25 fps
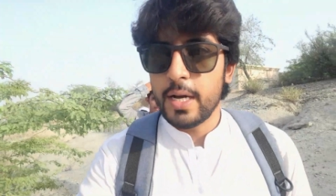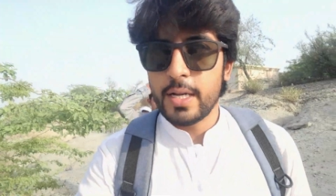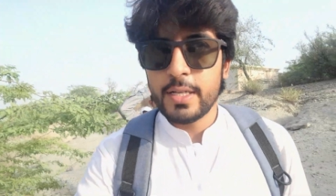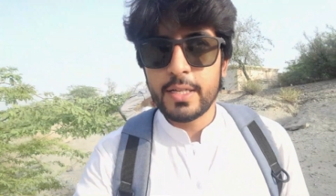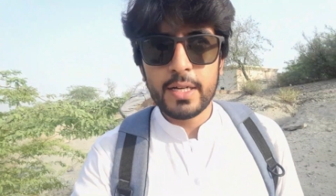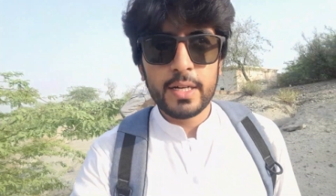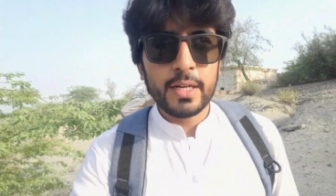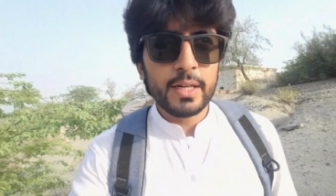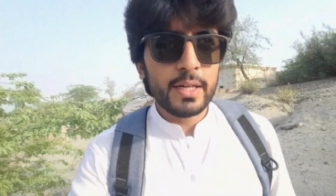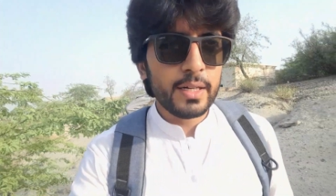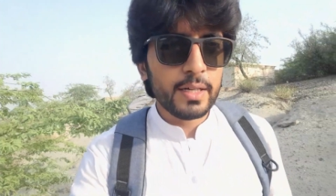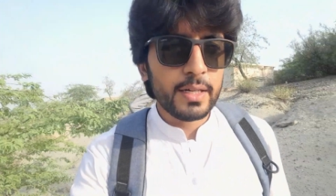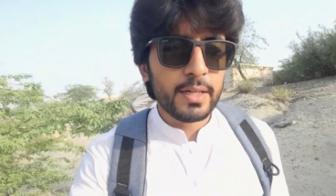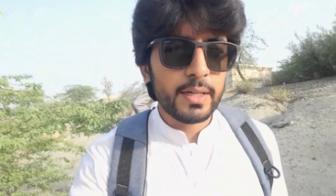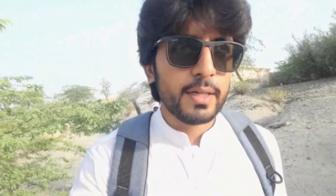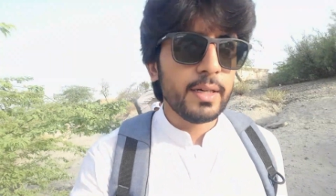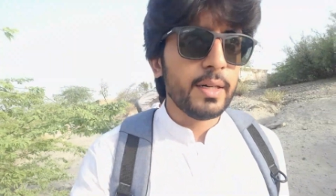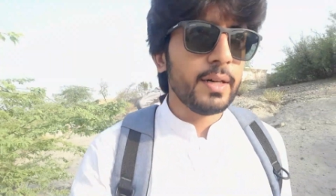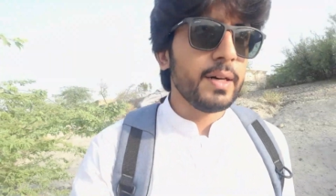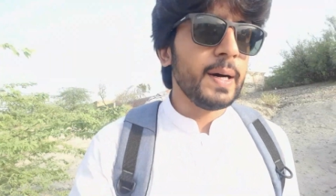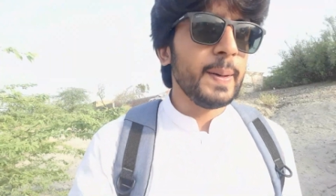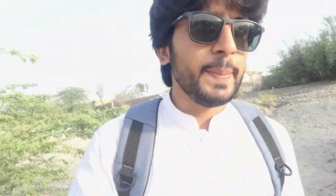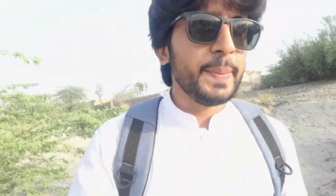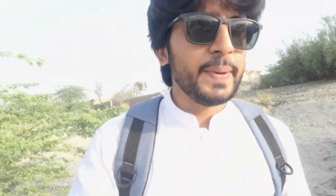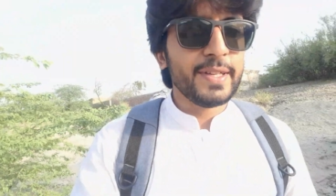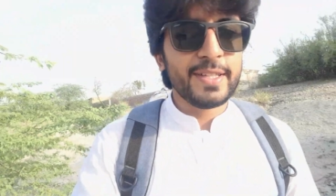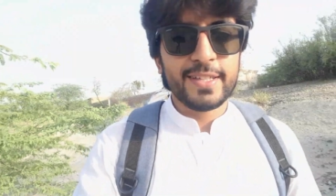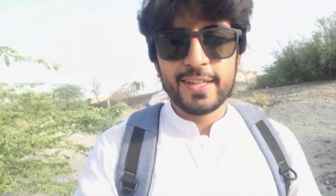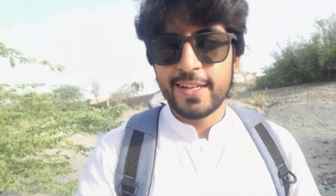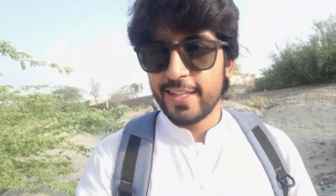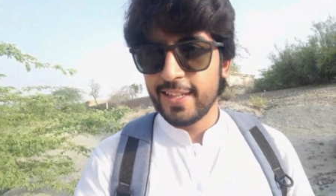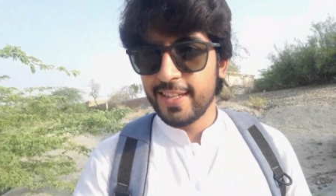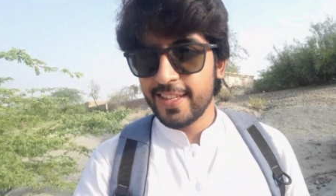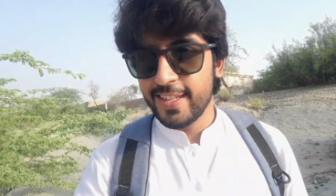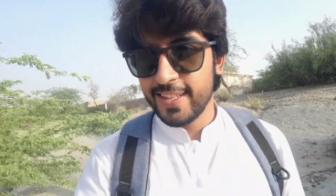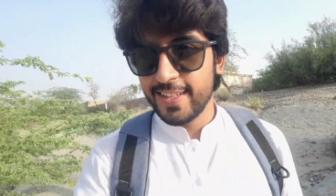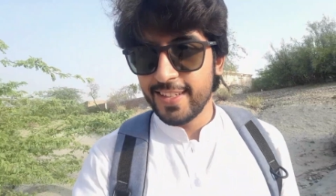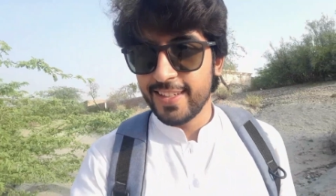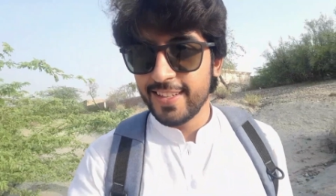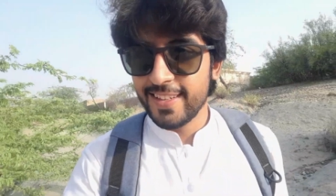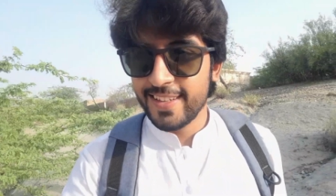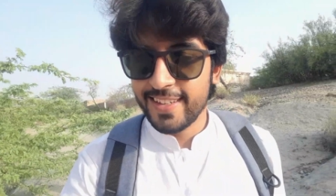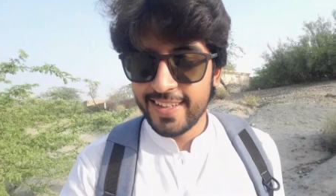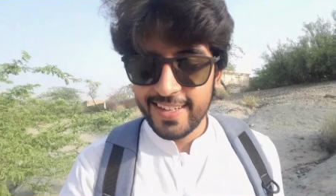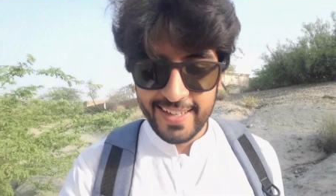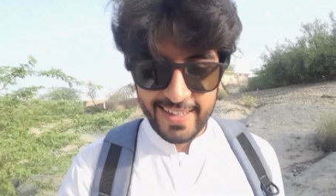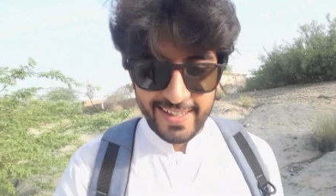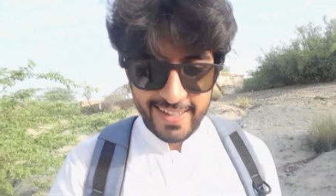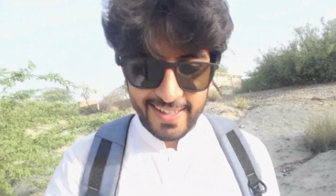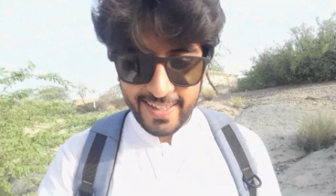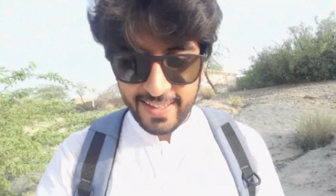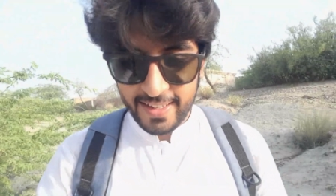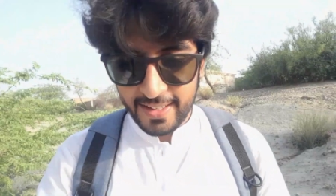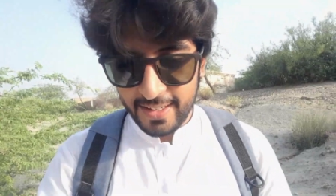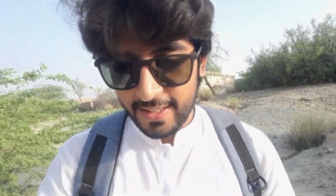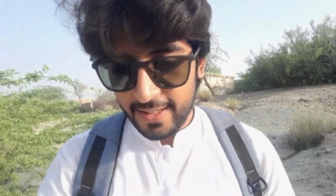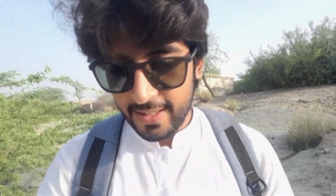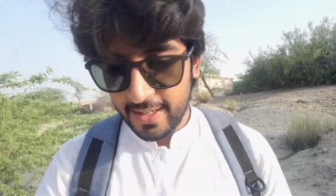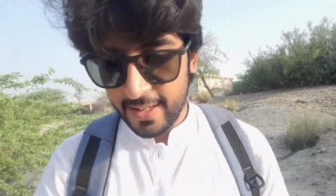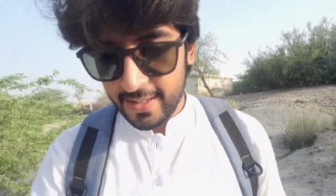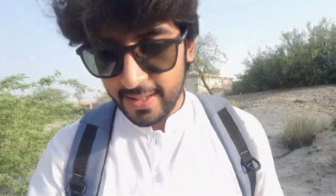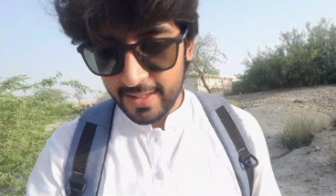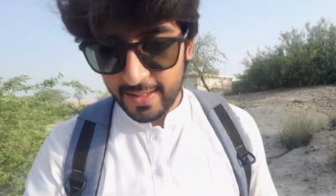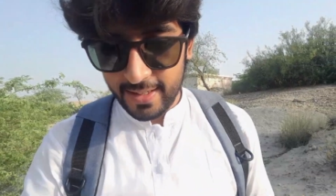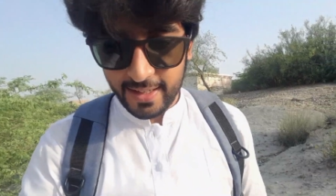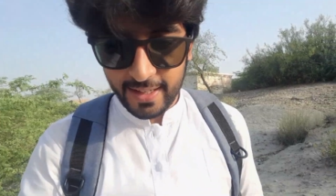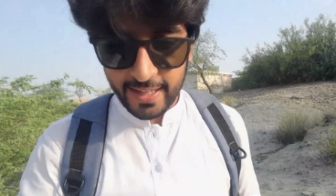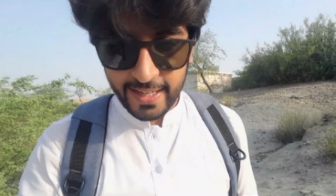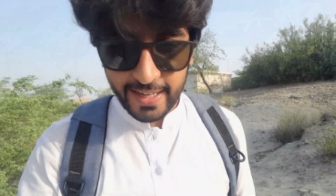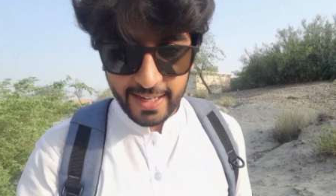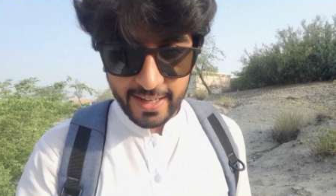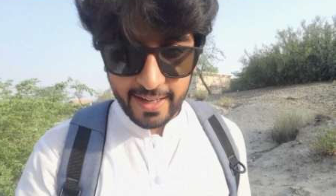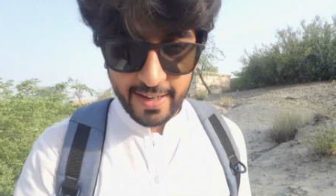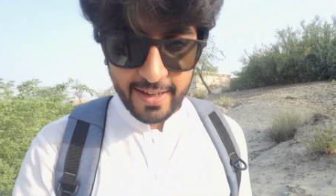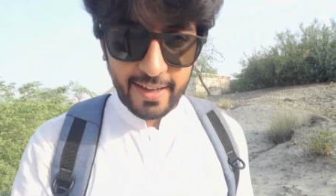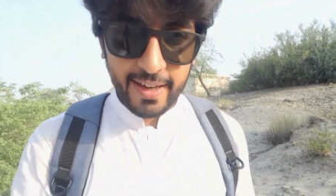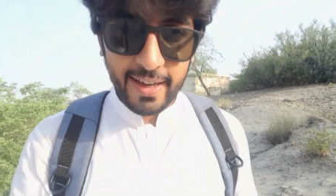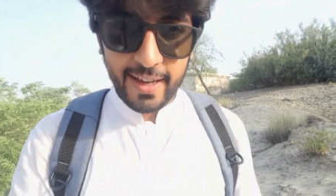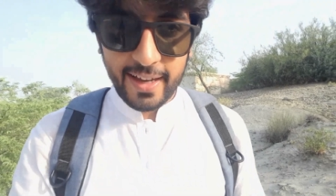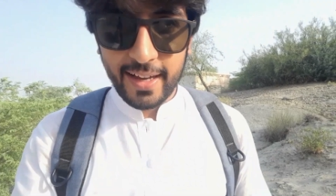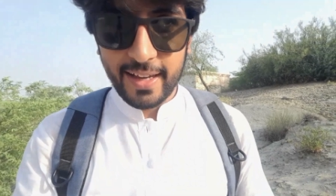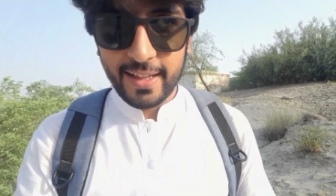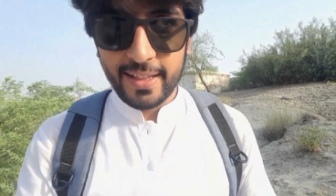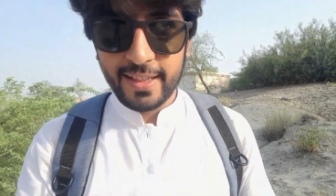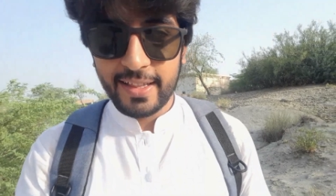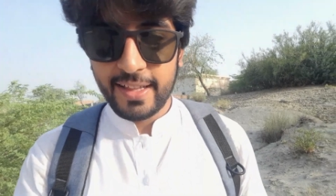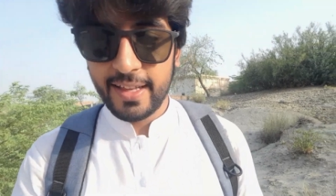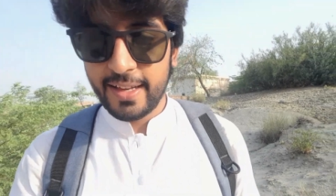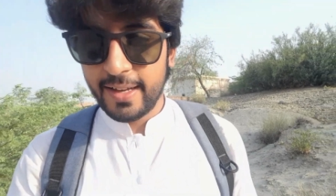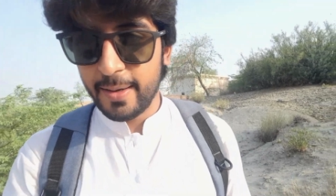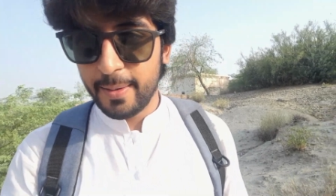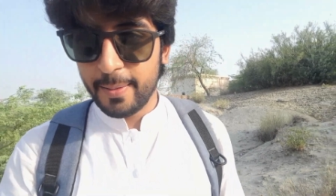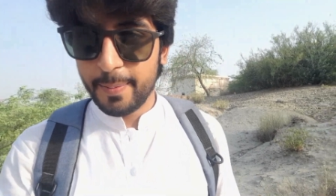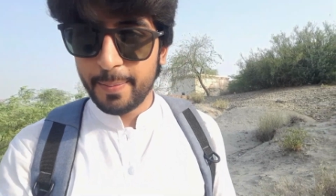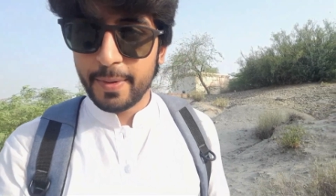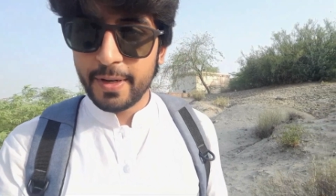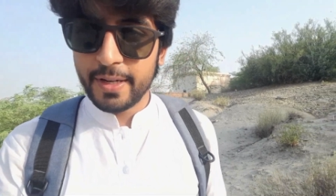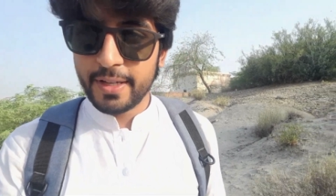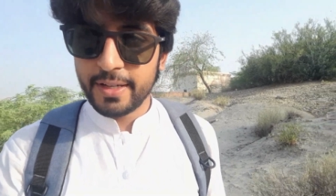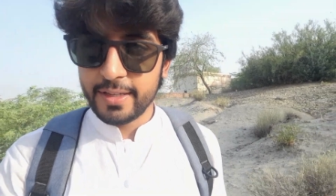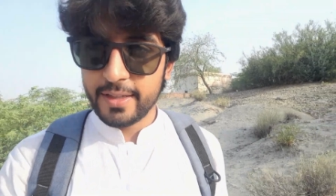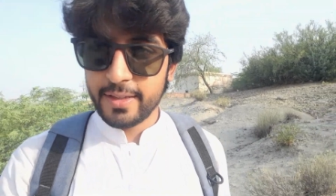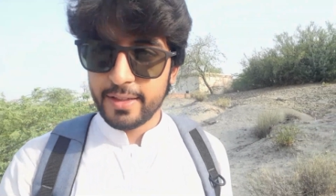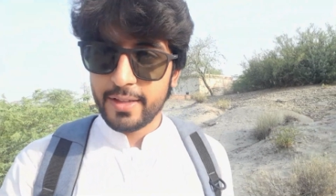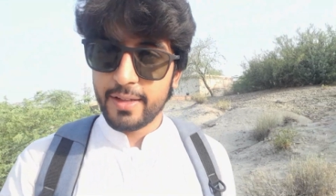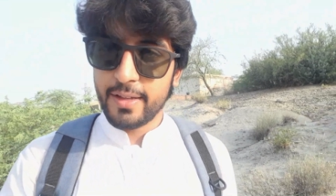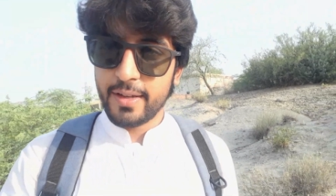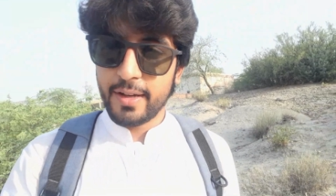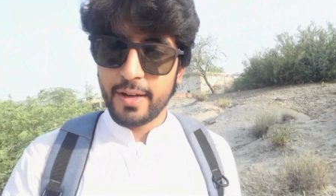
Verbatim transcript: अच्छा आपके साथ एक क्या कहते हैं अपनी